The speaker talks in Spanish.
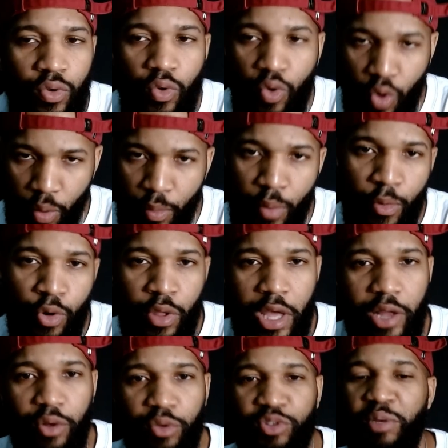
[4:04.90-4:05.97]
como
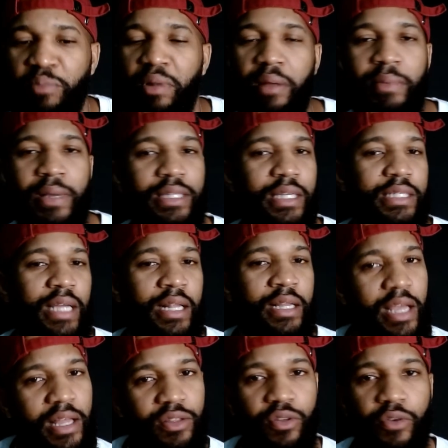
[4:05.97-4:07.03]
modelo, simplemente
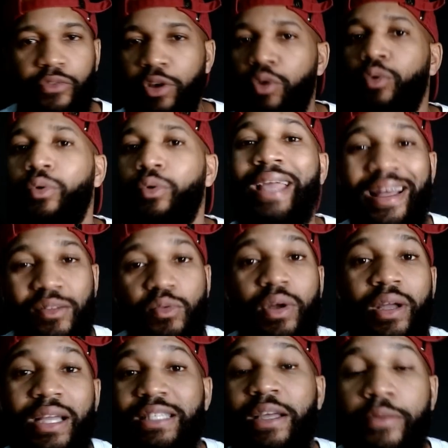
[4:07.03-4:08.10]
saliendo, figureando
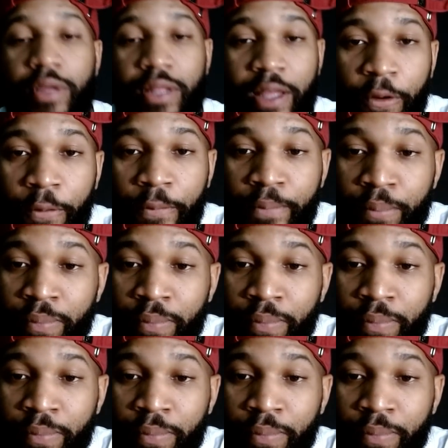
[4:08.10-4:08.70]
en ese video.